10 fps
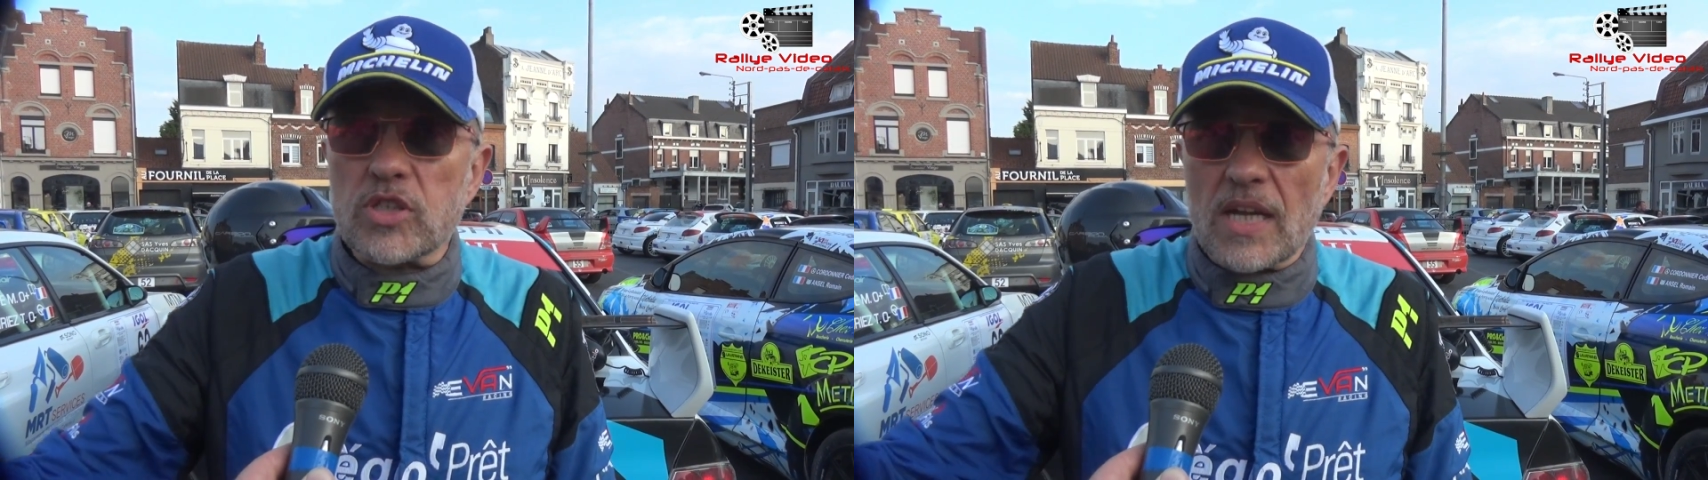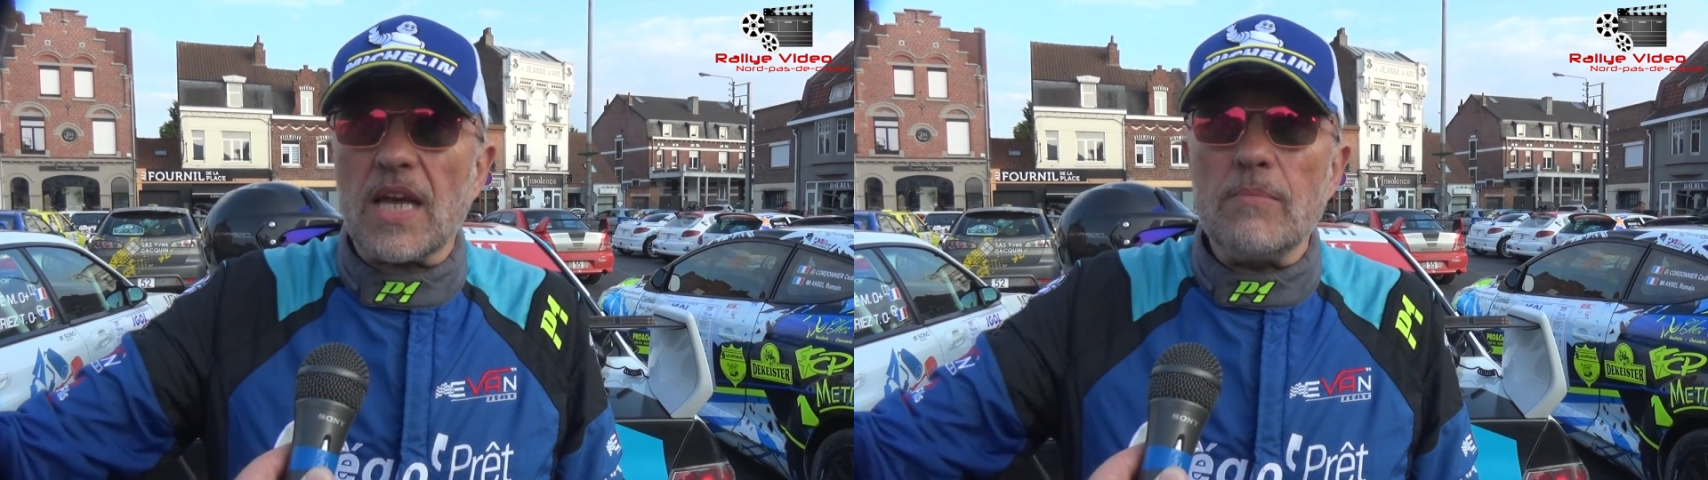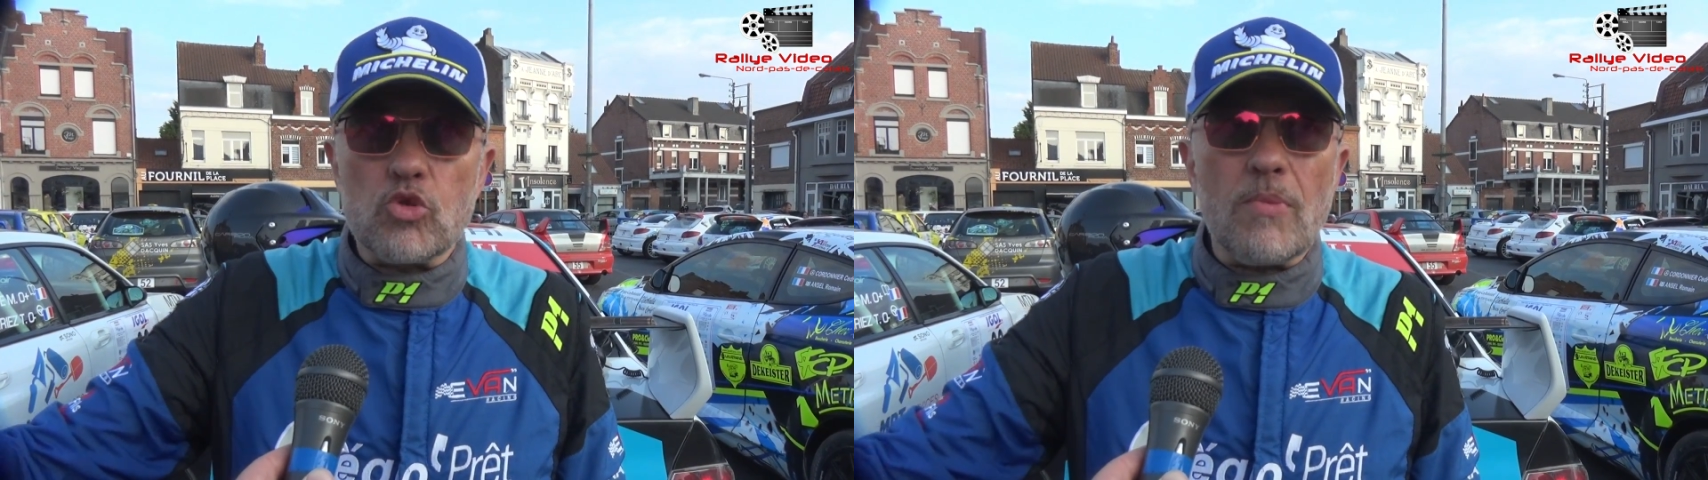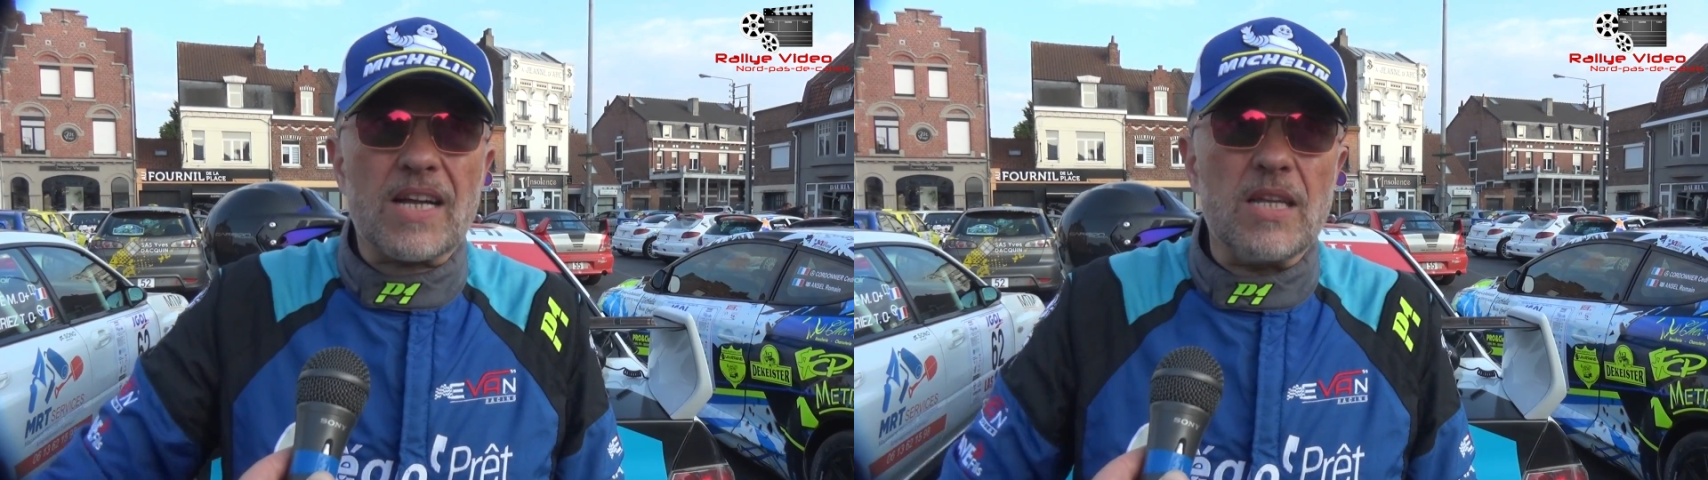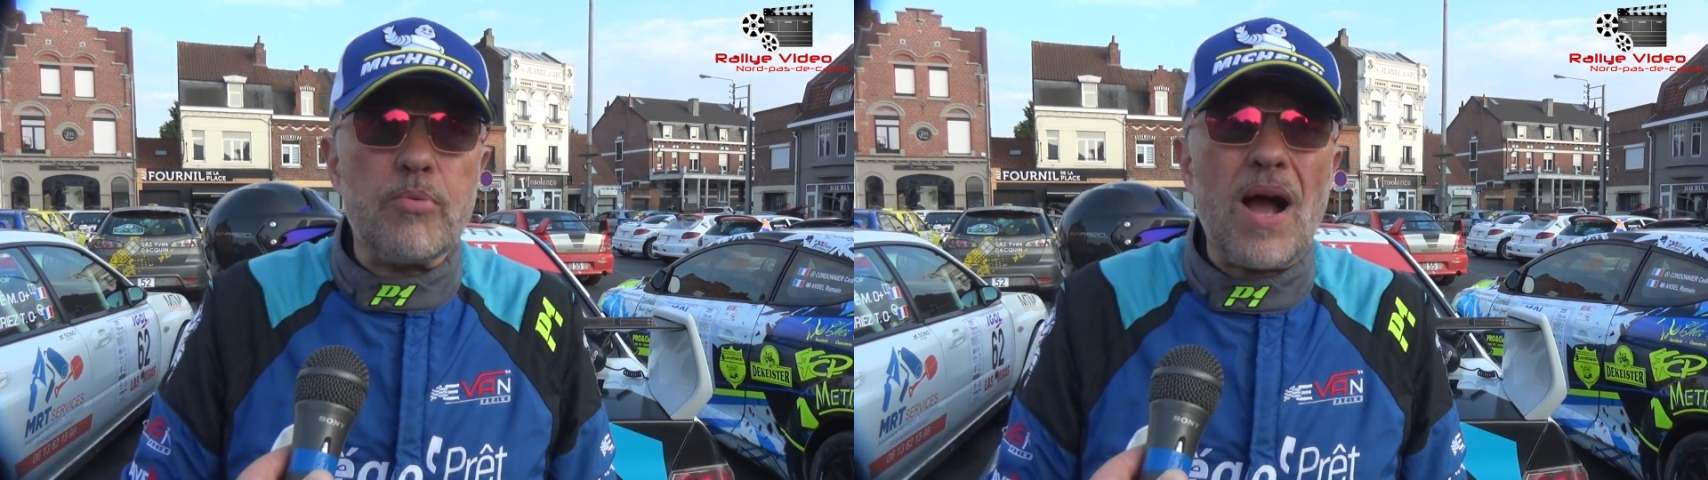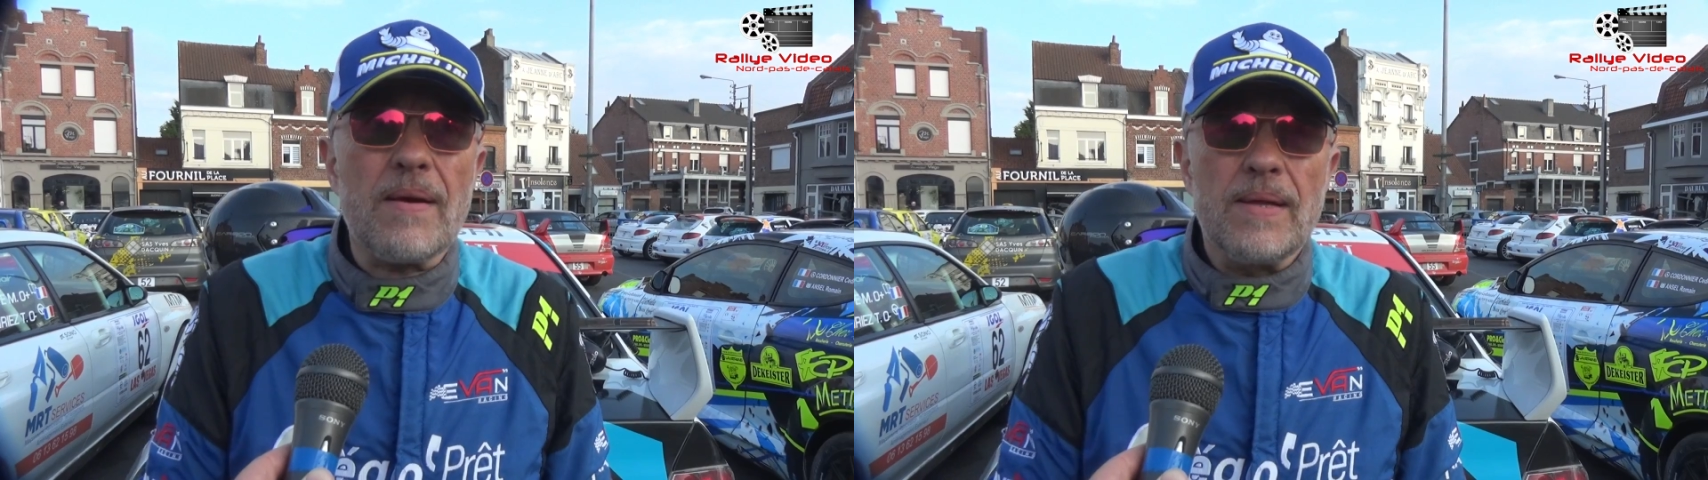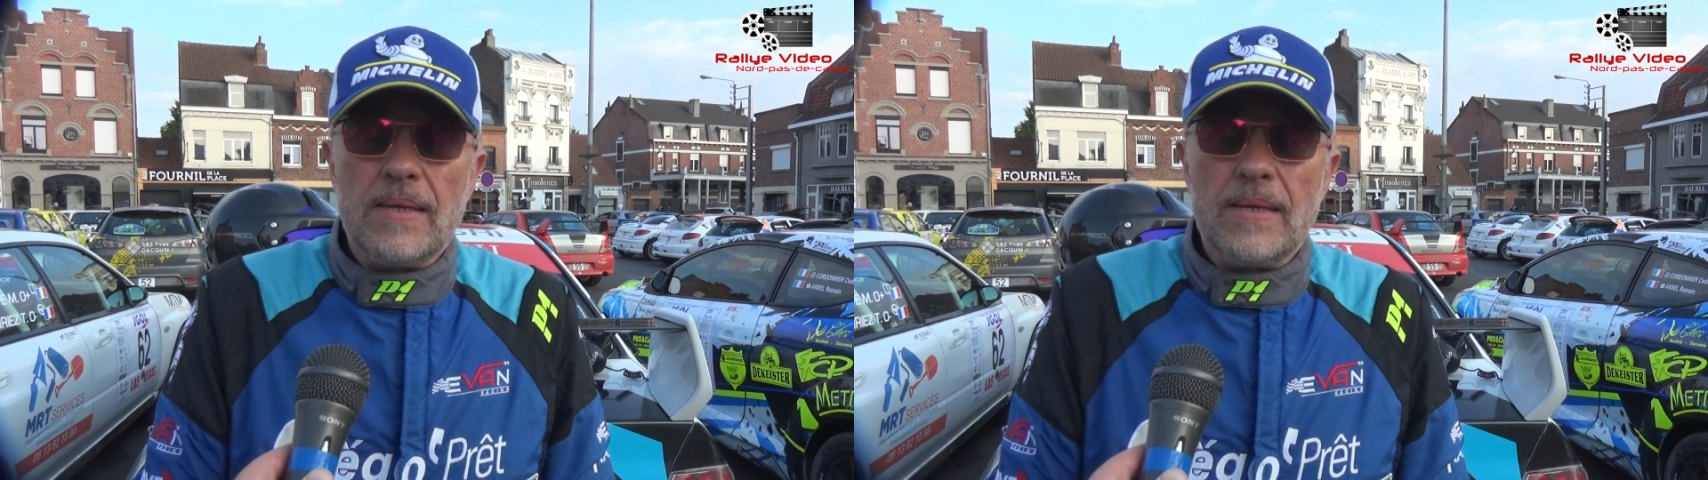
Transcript: ou cinquième, tu marques des points.